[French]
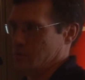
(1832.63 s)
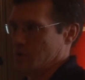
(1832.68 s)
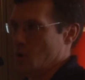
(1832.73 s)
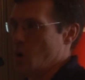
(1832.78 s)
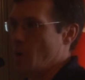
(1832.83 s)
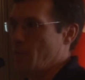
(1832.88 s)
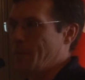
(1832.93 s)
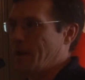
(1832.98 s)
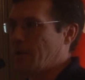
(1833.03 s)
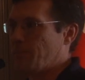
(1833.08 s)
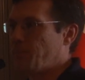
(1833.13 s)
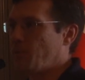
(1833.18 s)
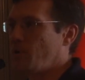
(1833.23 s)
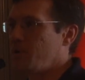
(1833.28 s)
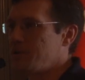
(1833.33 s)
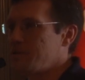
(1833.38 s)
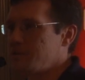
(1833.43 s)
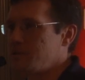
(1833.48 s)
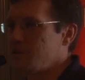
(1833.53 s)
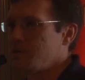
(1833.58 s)
on ne parle pas
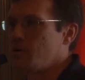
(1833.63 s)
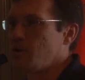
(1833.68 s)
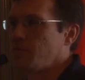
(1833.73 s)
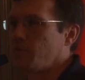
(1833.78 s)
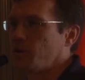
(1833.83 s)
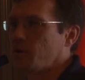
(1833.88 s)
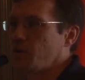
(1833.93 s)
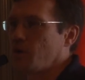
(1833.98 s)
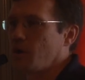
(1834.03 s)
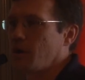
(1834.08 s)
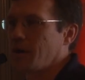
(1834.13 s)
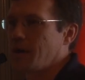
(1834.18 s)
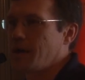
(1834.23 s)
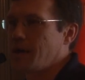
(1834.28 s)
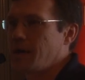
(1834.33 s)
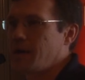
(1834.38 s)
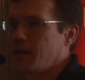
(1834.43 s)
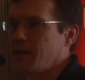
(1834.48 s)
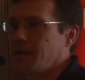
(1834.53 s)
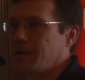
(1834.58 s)
ici de votre
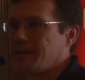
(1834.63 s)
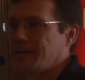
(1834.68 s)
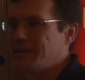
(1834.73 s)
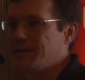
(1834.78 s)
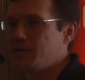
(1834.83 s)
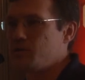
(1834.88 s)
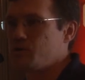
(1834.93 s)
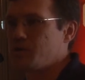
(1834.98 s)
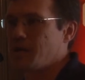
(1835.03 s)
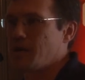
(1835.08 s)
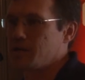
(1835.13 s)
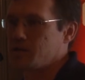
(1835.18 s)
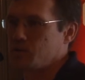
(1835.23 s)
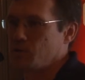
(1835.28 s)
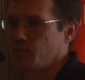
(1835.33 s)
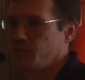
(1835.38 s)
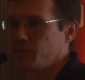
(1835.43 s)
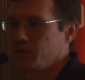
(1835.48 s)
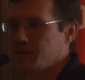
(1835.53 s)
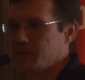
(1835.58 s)
horaire
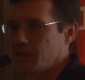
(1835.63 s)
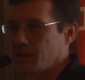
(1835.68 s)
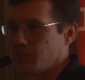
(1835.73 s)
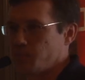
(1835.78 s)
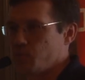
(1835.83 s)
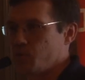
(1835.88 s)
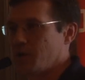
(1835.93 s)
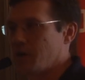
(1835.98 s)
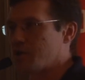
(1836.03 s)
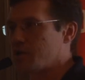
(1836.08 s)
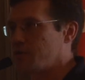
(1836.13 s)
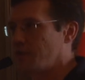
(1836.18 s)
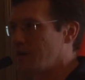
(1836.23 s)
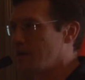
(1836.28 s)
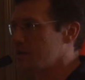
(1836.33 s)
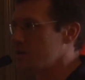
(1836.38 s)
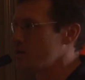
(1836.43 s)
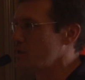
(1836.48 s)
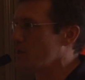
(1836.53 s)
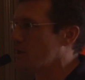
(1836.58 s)
d'éducation physique. Moi, quand je vais
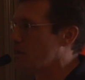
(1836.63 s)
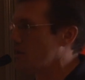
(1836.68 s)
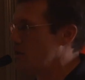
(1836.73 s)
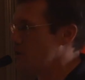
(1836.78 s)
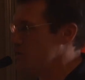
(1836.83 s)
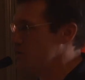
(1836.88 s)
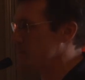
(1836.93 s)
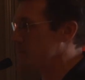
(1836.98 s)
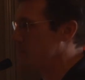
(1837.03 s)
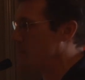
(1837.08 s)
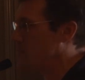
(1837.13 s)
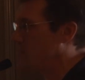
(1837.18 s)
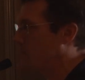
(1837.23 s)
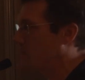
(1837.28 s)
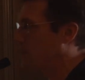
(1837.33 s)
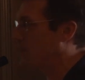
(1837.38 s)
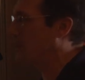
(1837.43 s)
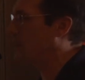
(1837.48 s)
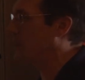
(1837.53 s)
dans une école, je dis c'est quoi votre